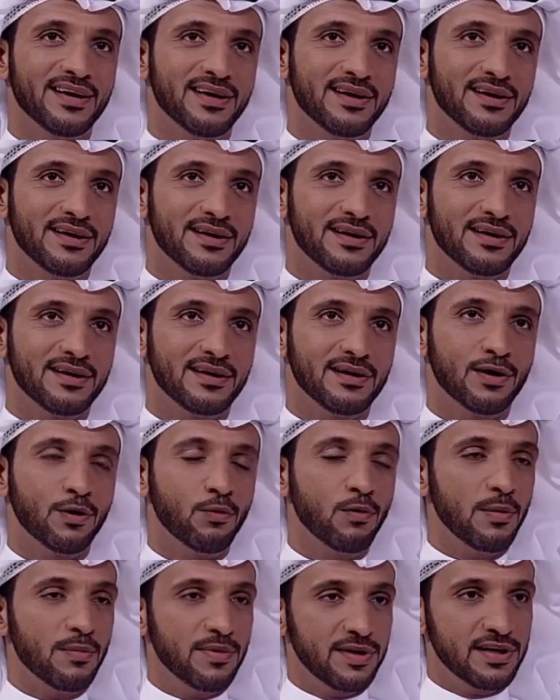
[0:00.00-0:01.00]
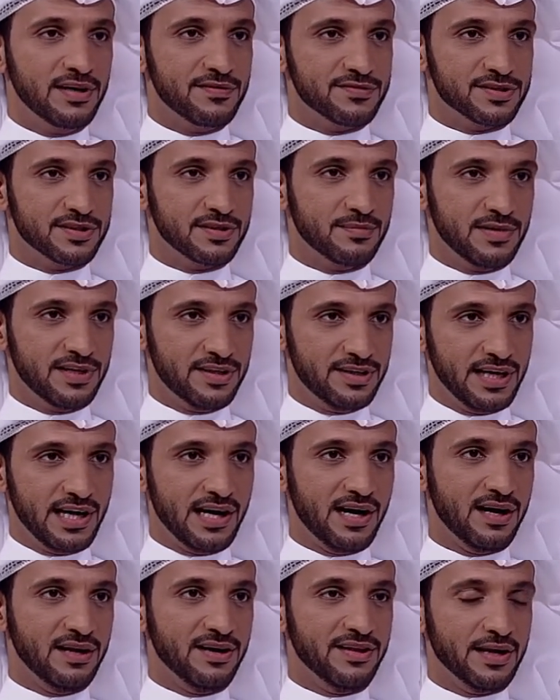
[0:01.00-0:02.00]
آه، هو من نفسه من
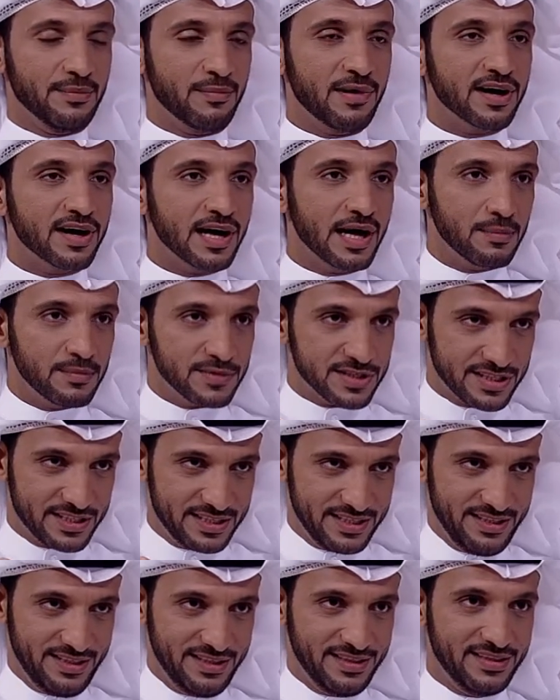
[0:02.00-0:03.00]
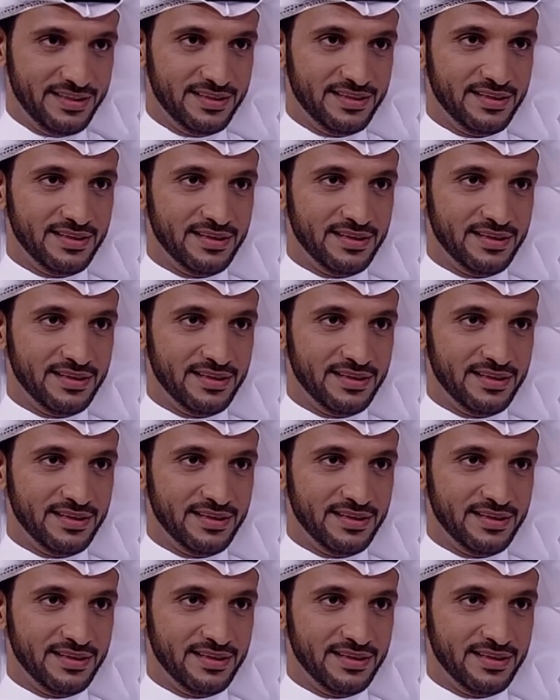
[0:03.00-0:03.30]
الداخل اذا ما كان مستعد